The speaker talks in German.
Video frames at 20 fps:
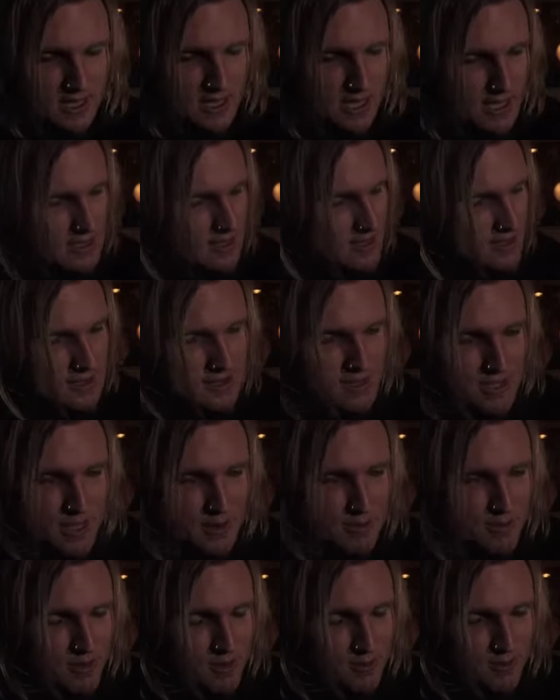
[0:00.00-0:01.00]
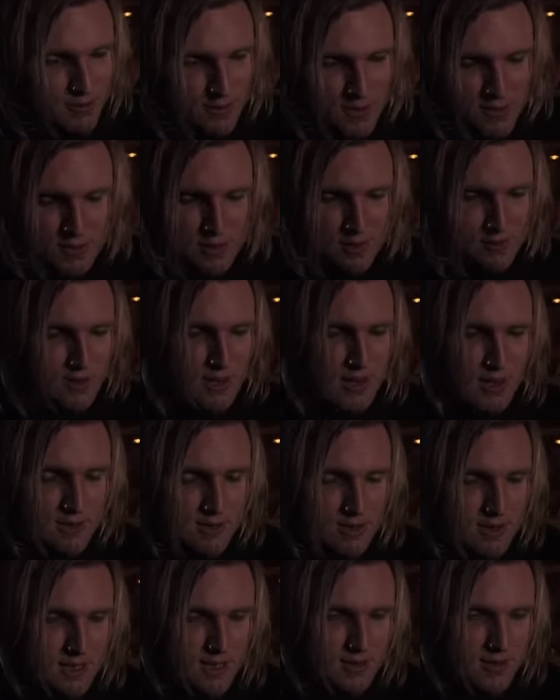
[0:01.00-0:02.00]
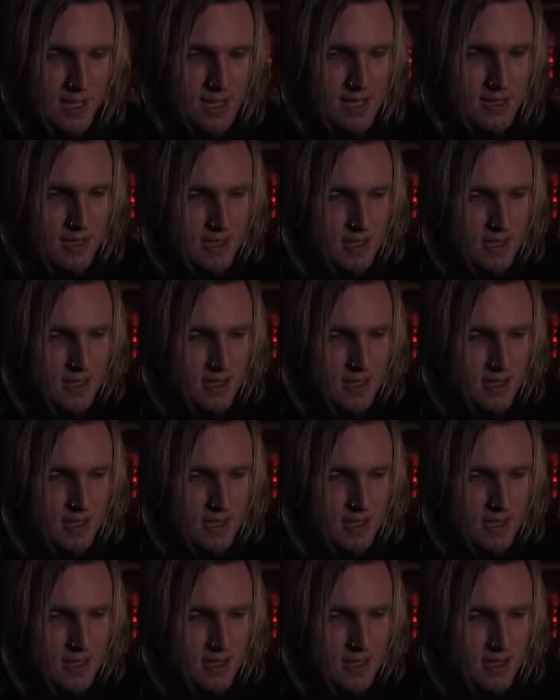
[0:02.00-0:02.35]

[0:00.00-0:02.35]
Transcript: Erstens, da gibt es viel zu viel auf dieser Welt.